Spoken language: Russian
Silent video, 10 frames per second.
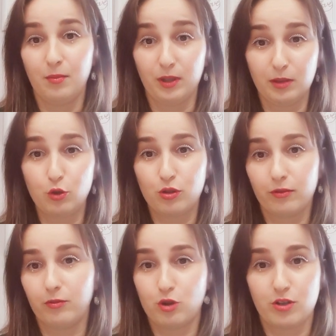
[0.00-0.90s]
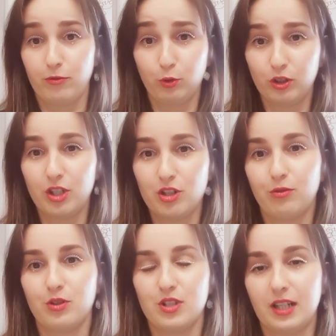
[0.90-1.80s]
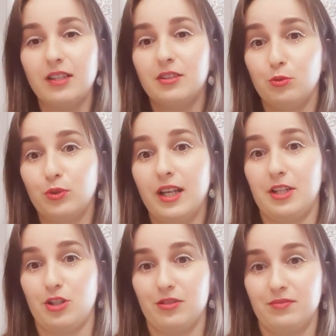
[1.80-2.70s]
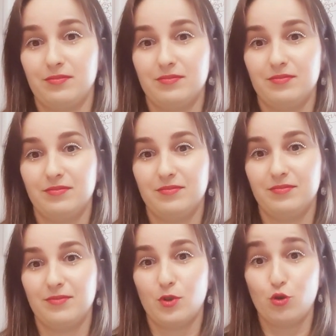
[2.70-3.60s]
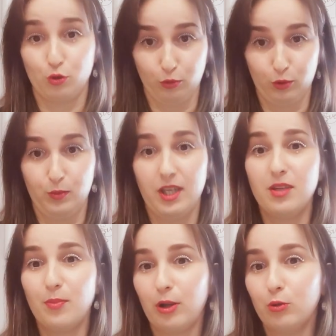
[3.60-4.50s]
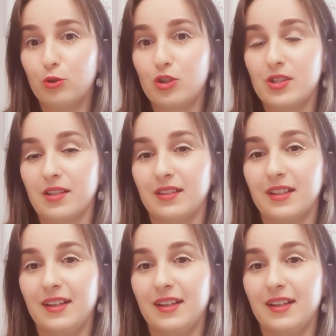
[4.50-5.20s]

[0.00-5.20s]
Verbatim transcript: Потому что внутри живет страх неудачи что вот у меня не получится,